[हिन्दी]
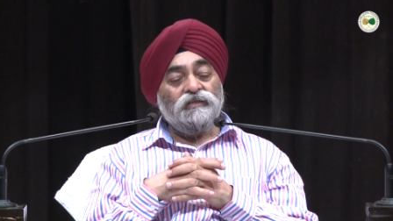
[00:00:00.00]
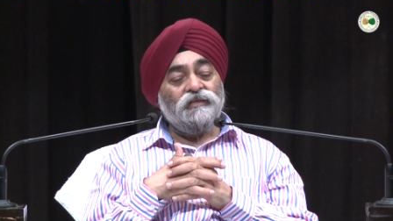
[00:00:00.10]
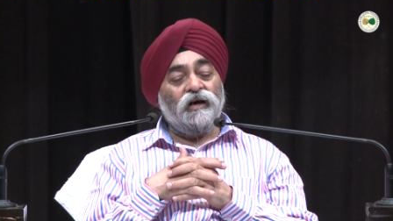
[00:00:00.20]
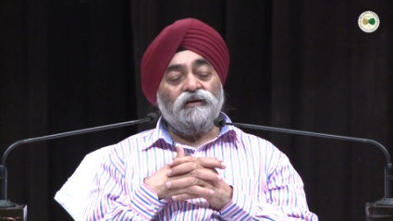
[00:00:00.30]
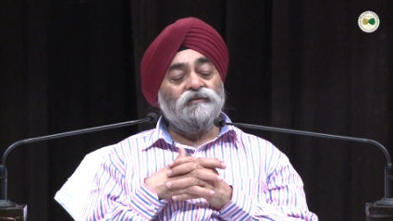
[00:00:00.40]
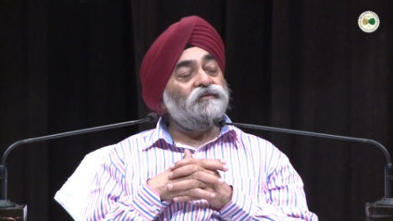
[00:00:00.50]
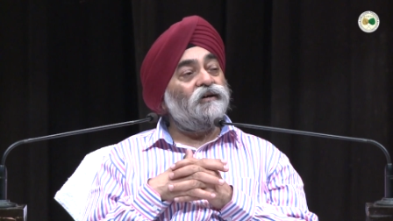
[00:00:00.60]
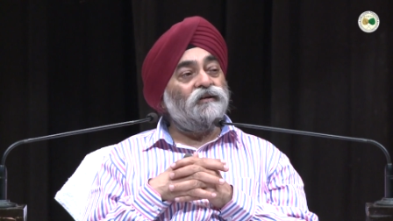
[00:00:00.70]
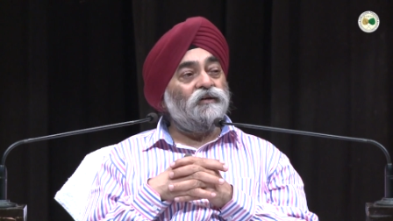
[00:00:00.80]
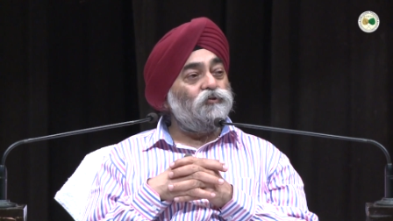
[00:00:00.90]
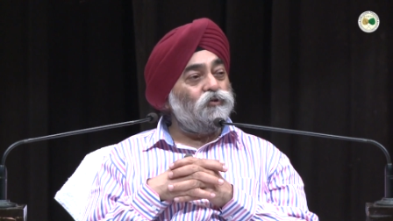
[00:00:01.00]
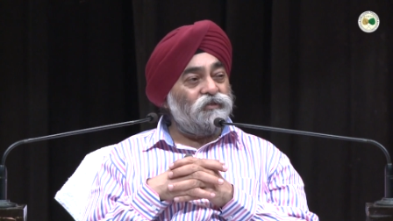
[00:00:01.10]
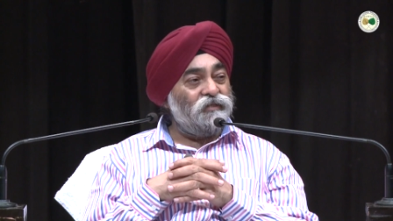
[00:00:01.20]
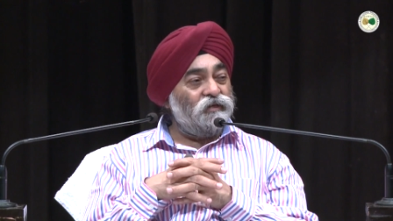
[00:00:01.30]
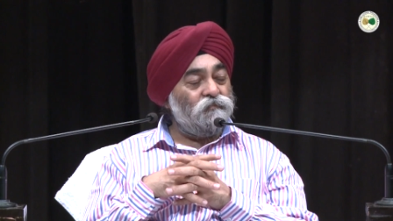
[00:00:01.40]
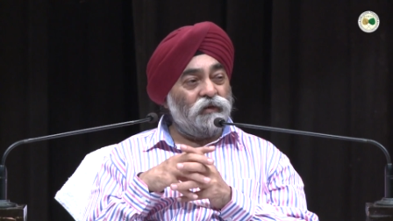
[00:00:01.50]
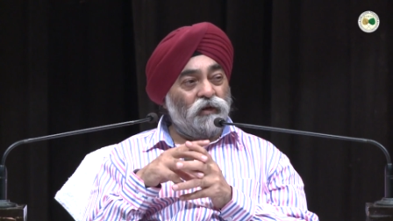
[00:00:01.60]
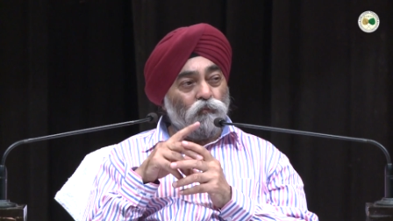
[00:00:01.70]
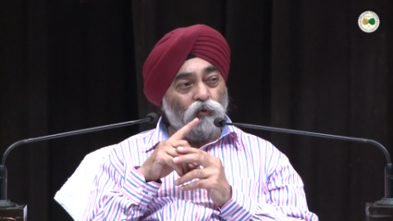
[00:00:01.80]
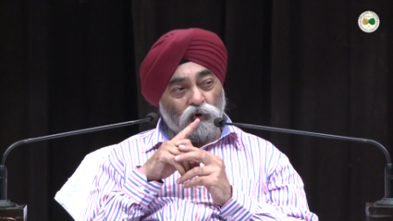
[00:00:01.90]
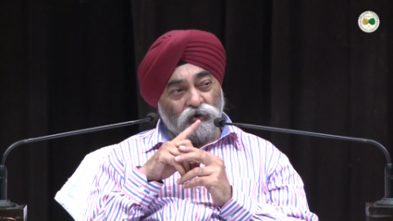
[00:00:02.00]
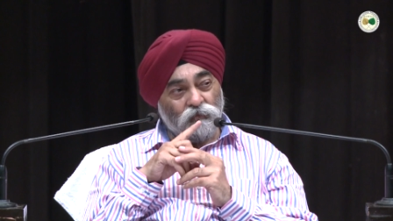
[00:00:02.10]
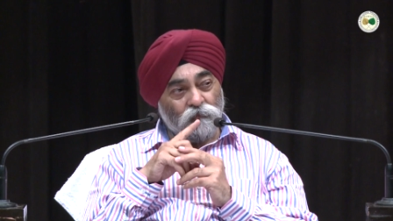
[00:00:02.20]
साकत संग ना जुट सी रे मेरा मुख